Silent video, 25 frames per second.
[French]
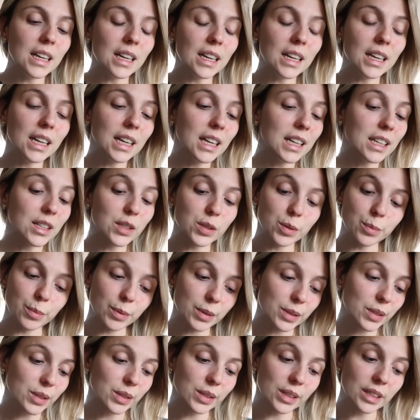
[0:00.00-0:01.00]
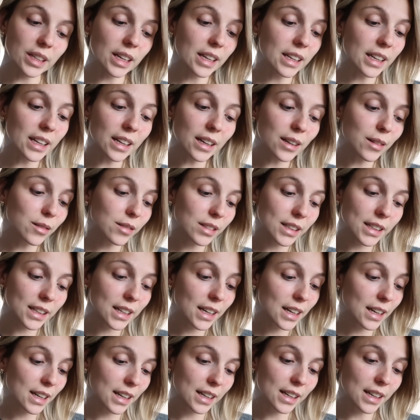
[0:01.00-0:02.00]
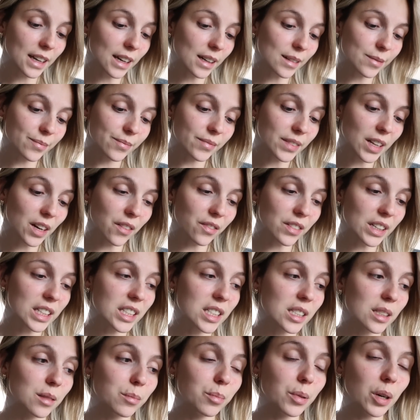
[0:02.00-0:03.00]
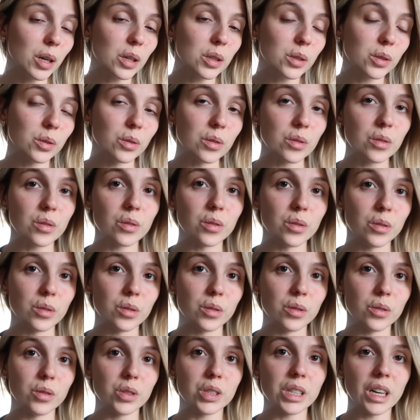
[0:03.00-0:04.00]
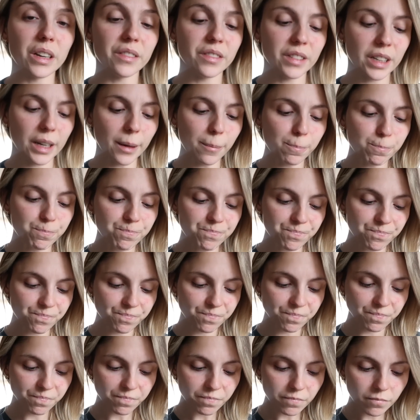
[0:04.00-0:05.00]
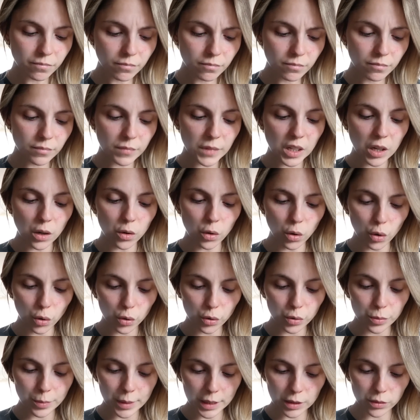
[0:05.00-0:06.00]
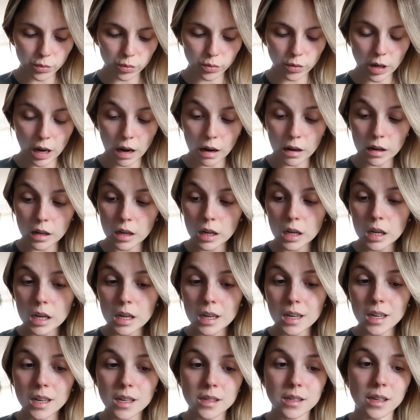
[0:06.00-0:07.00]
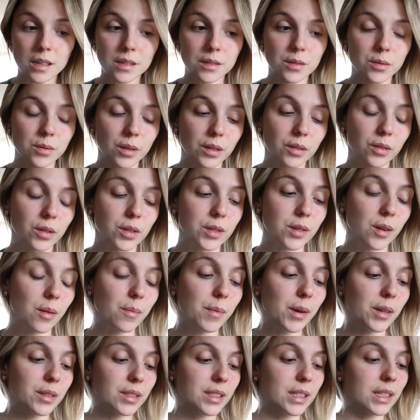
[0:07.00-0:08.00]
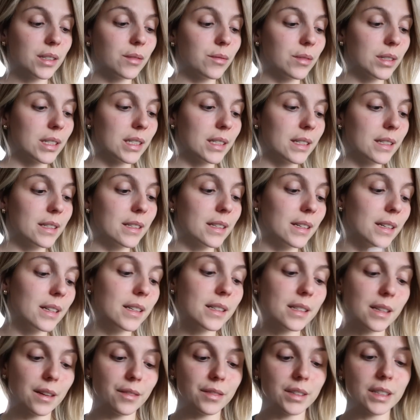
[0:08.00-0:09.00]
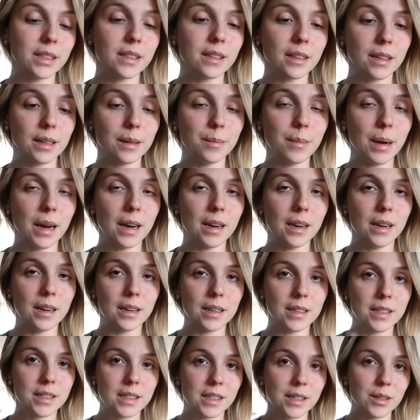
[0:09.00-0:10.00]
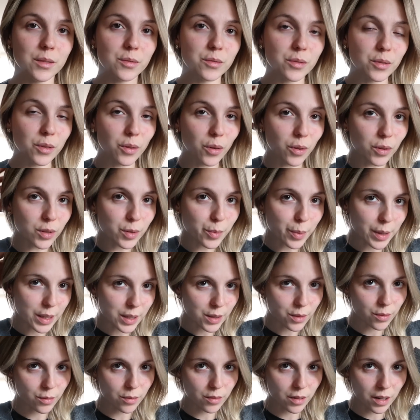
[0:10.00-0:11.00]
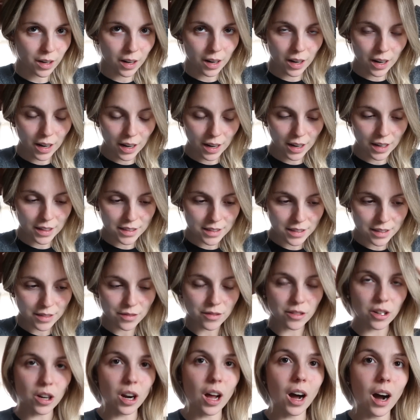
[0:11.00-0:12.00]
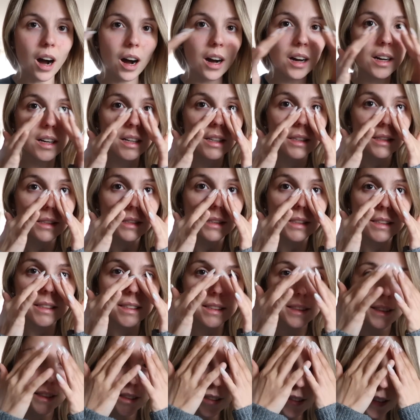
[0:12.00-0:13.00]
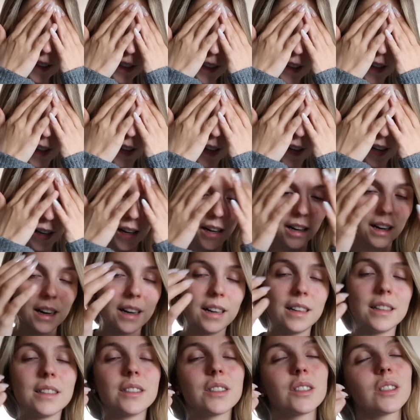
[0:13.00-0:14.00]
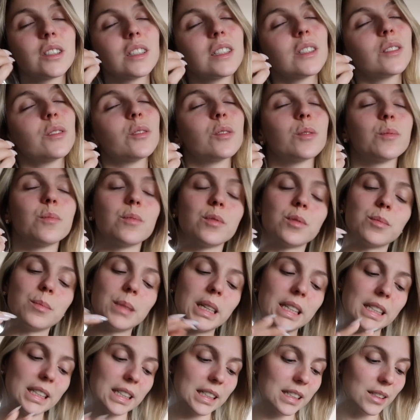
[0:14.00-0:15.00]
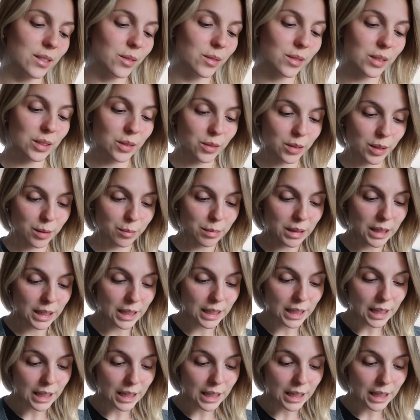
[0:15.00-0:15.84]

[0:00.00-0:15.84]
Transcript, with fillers: Et je pense que ça y est, on y est les gars. En fait, j'ai peur que ce que j'avais, le rhume et tout là, ça se soit transformé en sinusite et ça fait très mal. J'ai une grosse pression là, à ce niveau-là ici, là, genre dès que je bouge ma tête et tout, c'est horrible.